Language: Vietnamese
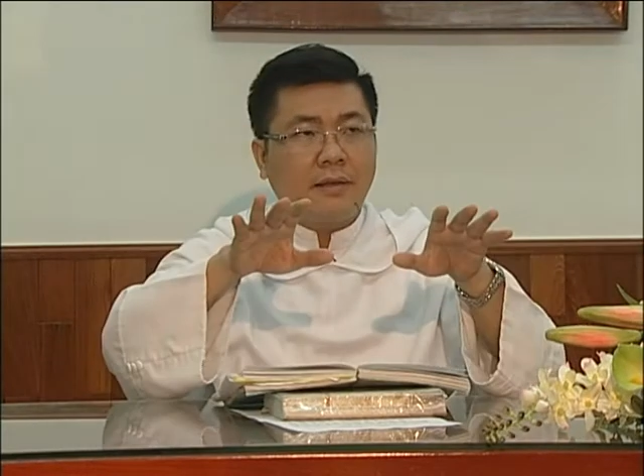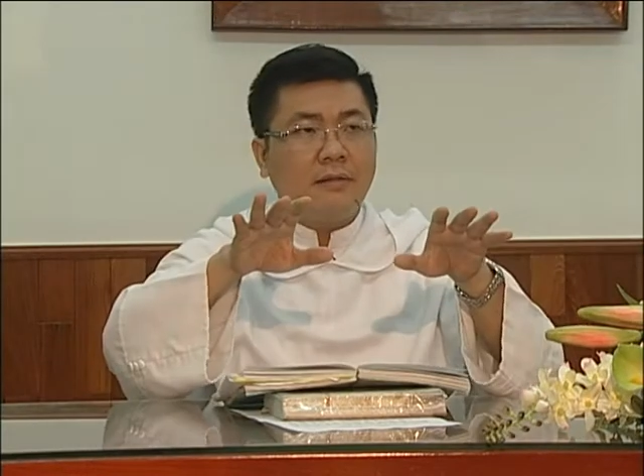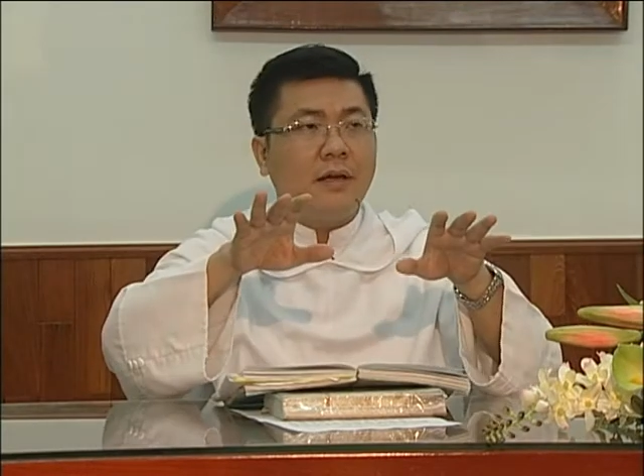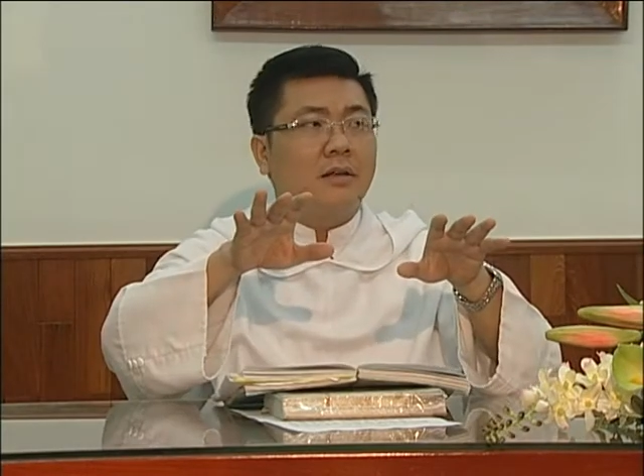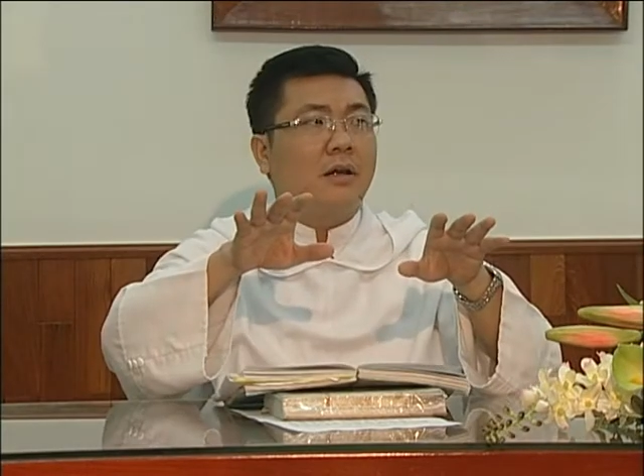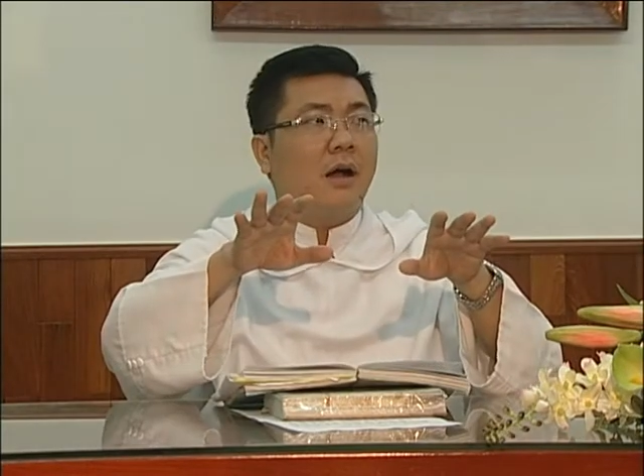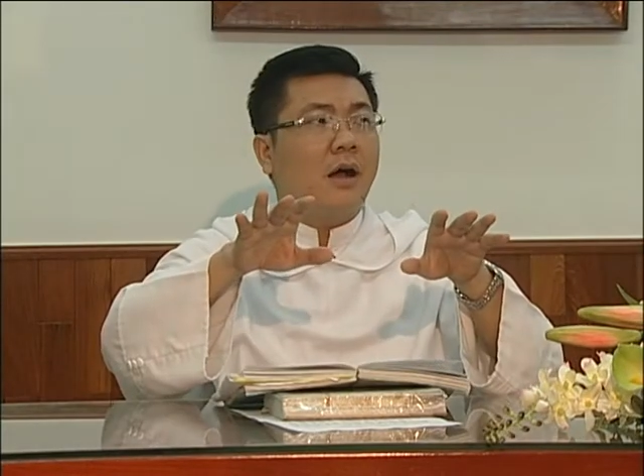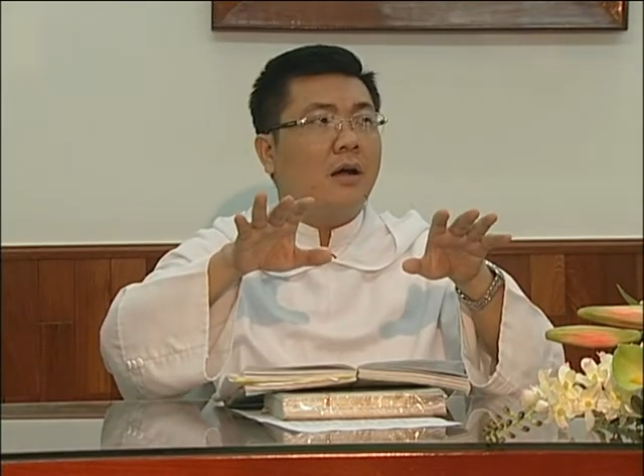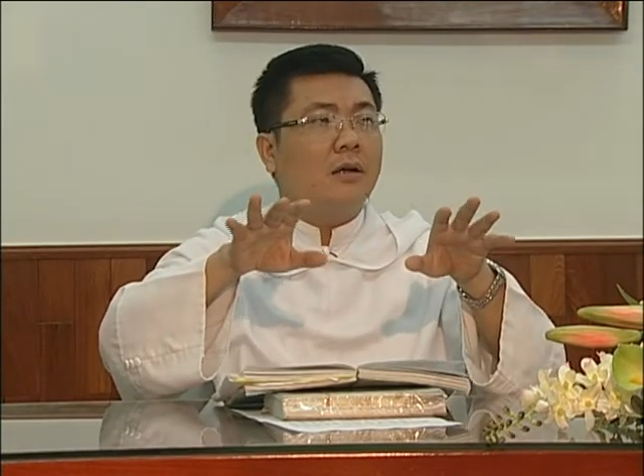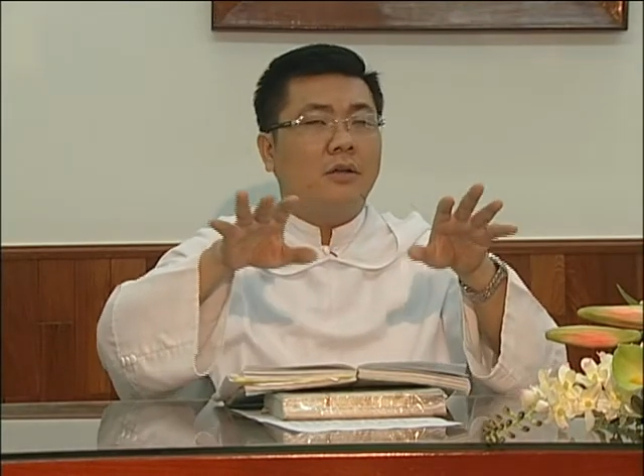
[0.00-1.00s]
thánh thần
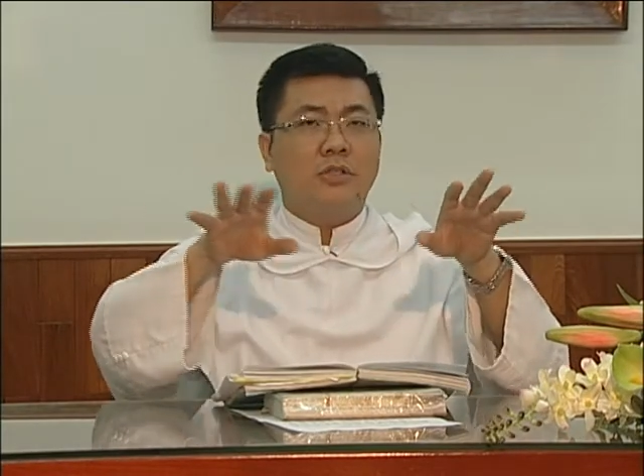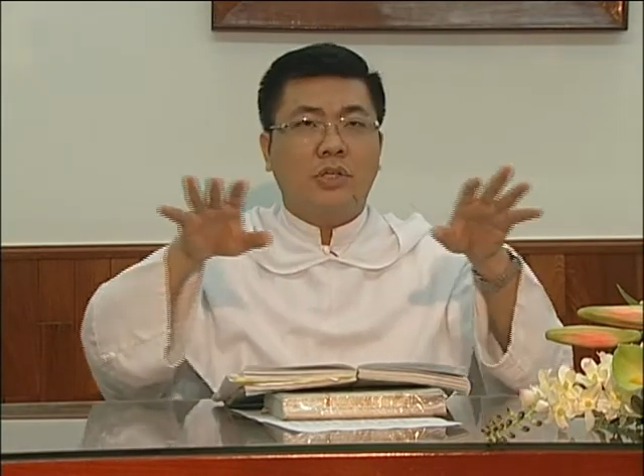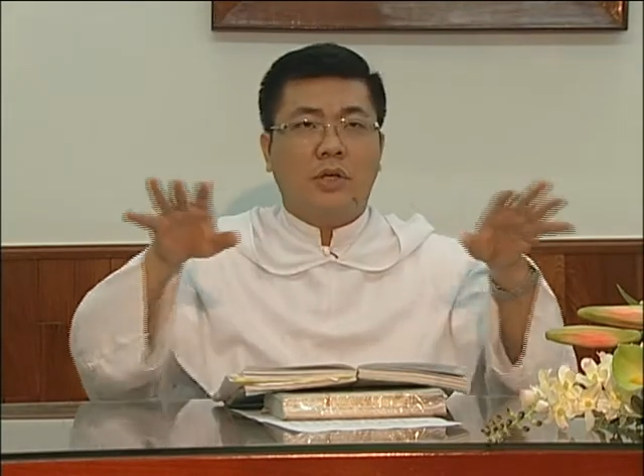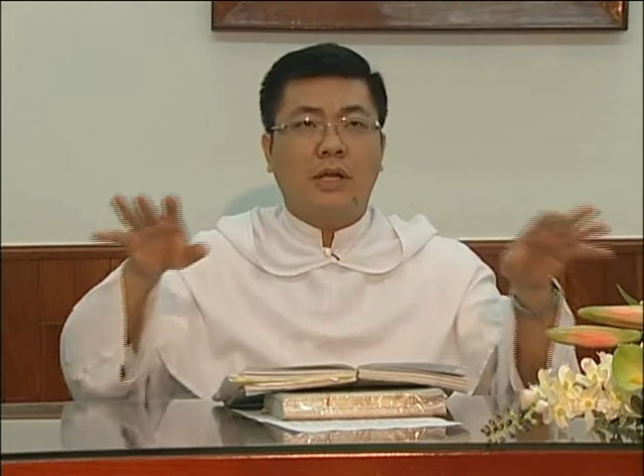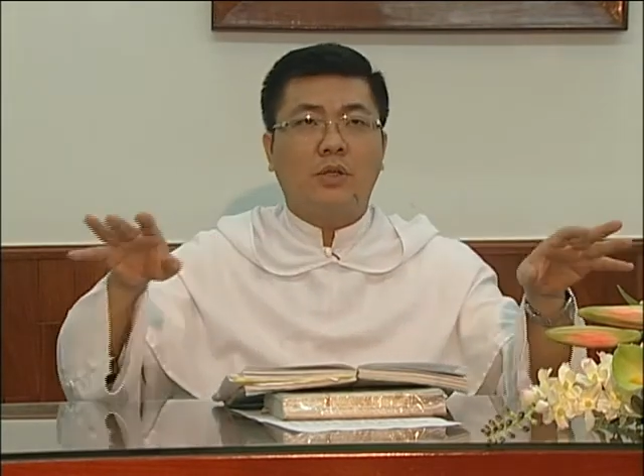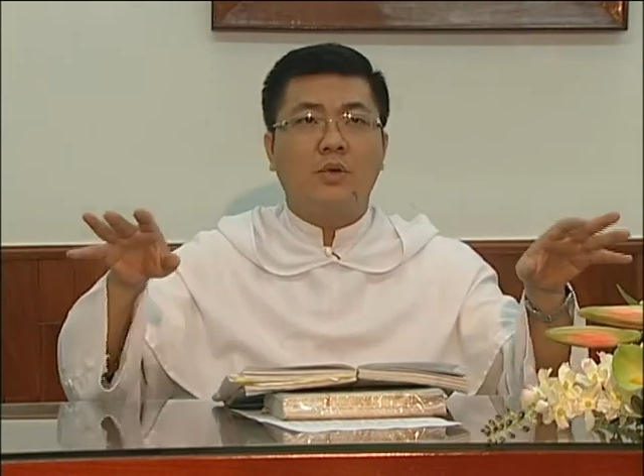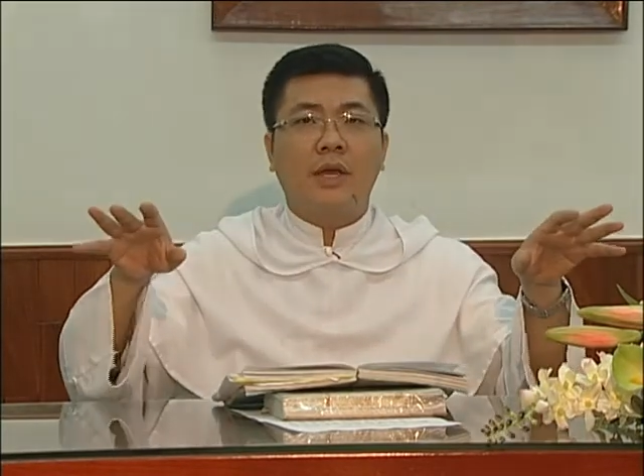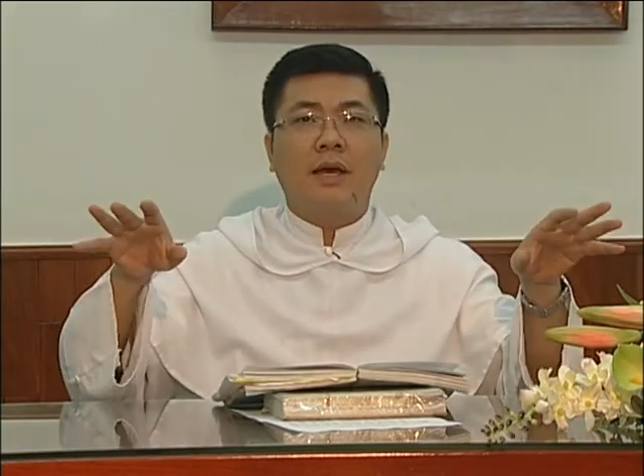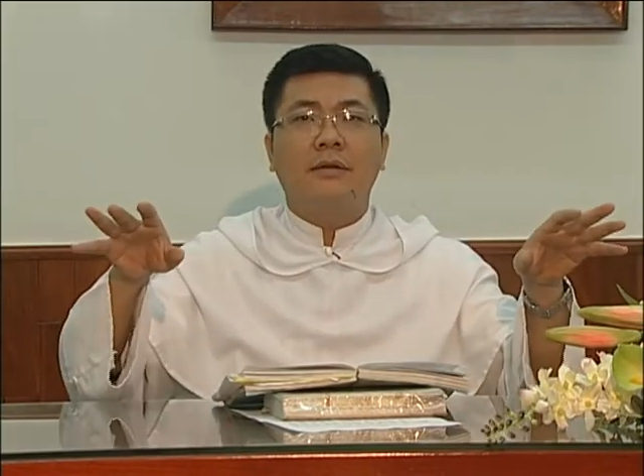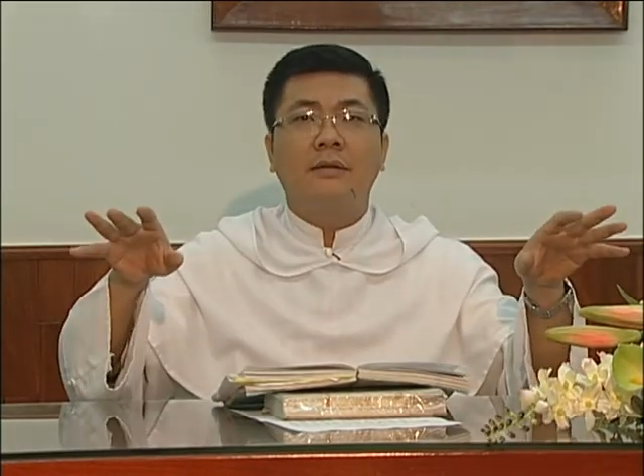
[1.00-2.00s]
đó cho các thụ
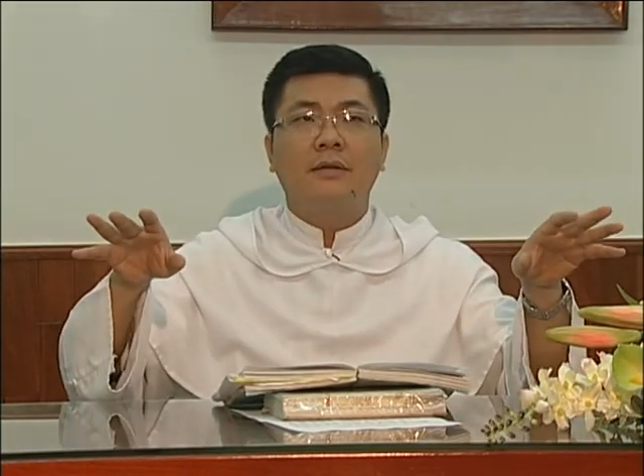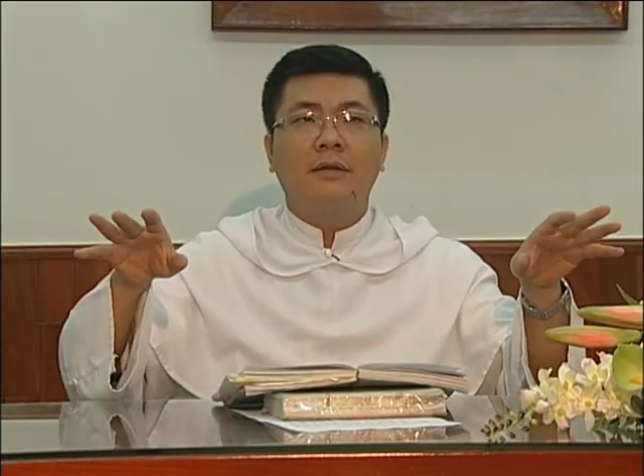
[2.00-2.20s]
nhân